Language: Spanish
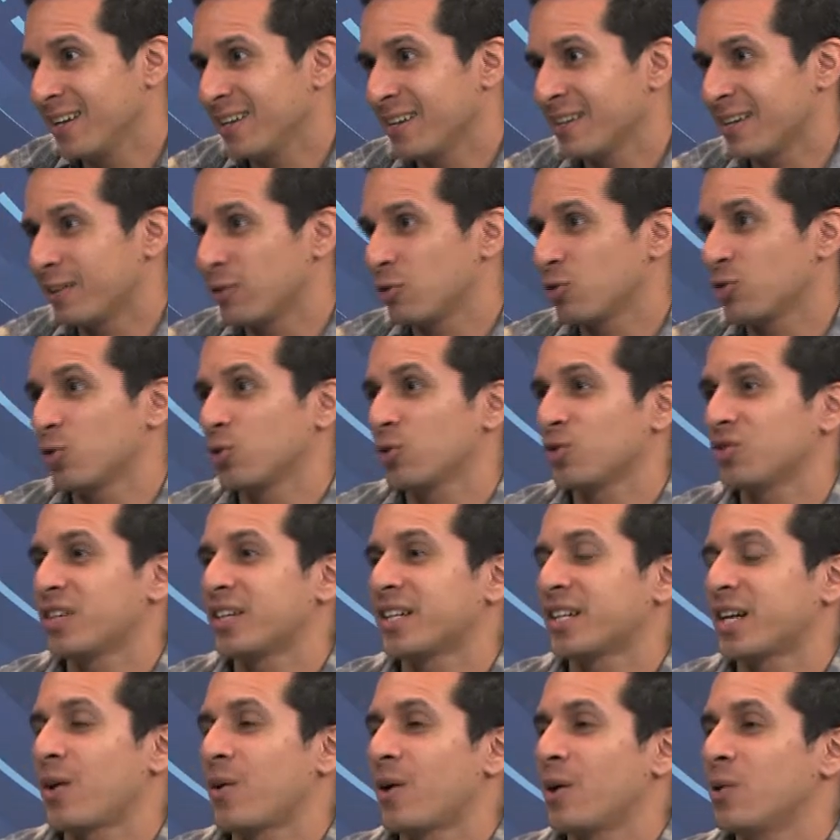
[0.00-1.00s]
que nosotros
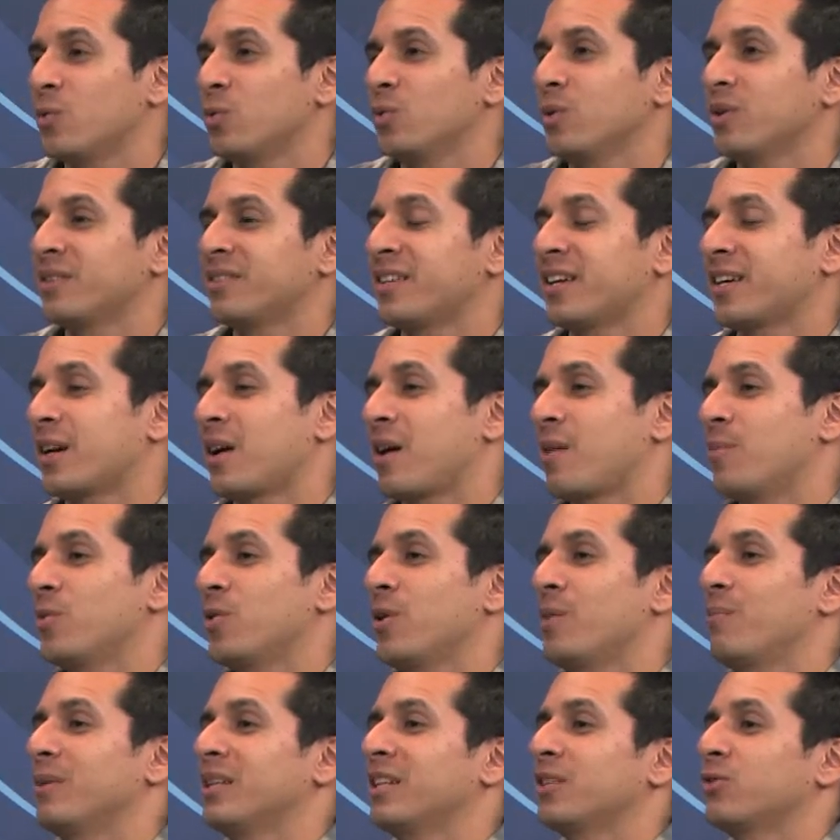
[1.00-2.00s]
cerrábamos,
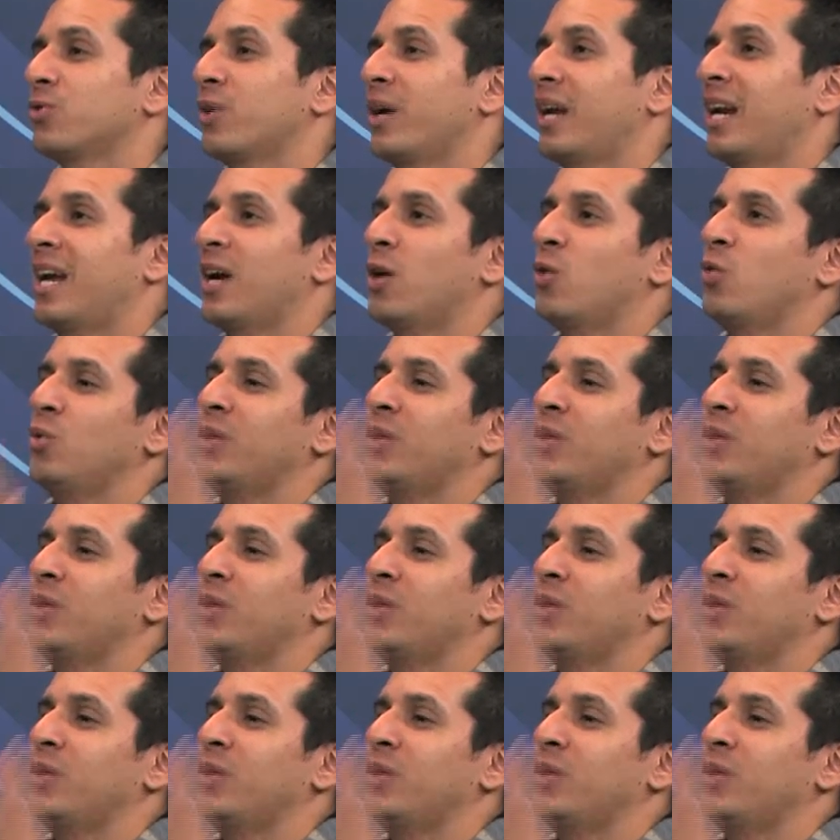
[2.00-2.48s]
cerrábamos en Venezuela